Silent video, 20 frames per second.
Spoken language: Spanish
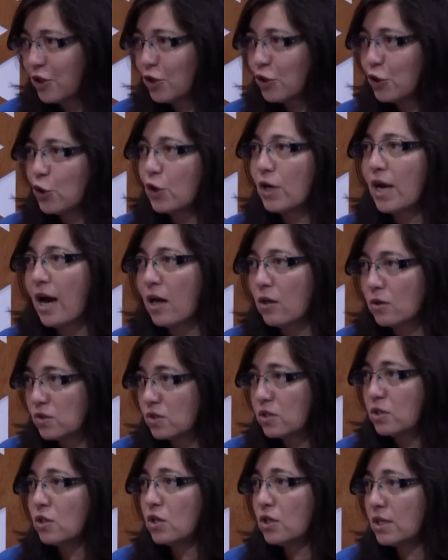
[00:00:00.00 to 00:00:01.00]
otro lado,
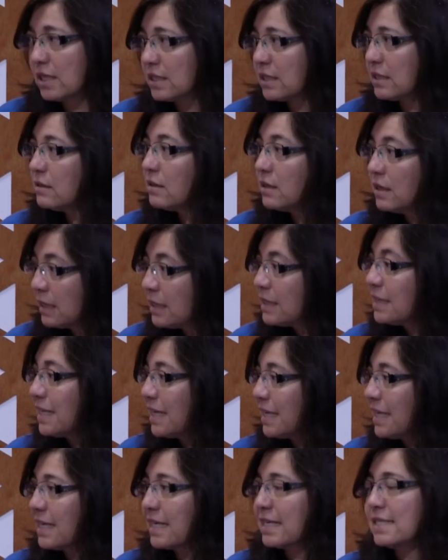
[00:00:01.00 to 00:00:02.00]
sino que
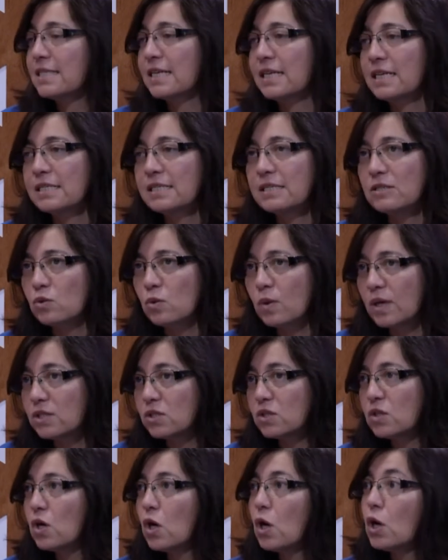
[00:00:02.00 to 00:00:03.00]
tiene que ser en
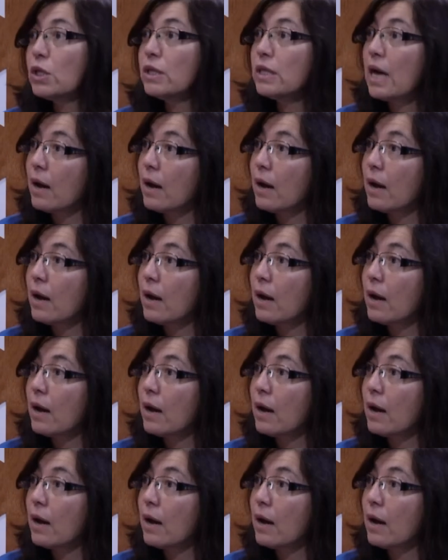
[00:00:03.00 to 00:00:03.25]
situación,